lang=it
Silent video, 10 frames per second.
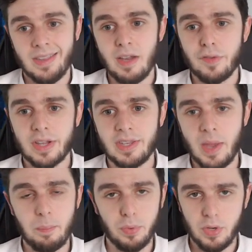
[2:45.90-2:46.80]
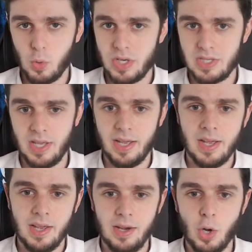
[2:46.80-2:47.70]
Nel frattempo in queste
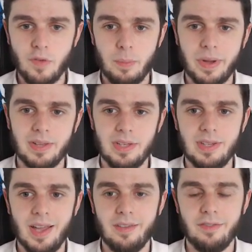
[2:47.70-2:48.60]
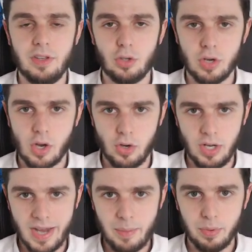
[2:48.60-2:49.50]
nove partite, vittoria con
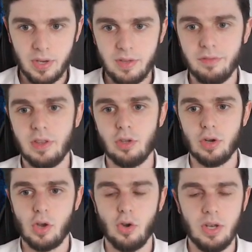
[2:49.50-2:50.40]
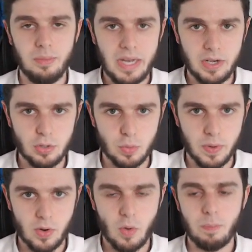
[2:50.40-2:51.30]
il Napoli, vittoria con il Milan in
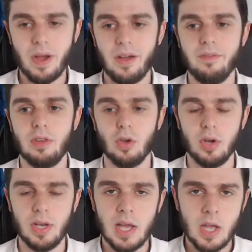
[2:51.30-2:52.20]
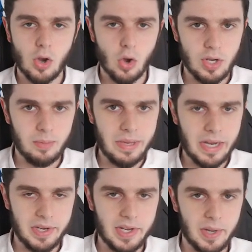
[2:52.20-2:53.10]
Supercoppa, vittoria con il
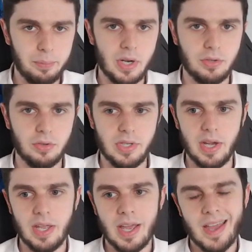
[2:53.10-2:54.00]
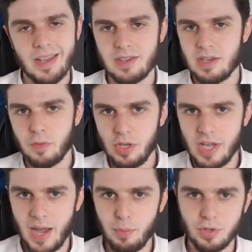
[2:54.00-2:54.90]
Milan in campionato ieri e se
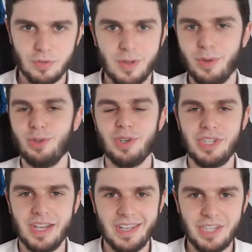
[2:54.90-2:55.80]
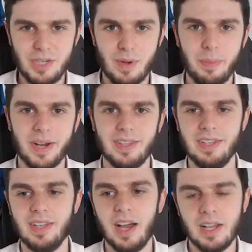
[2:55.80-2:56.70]
vogliamo, se vogliamo aggiungerci la decima
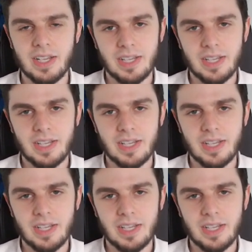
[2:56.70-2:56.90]
partita,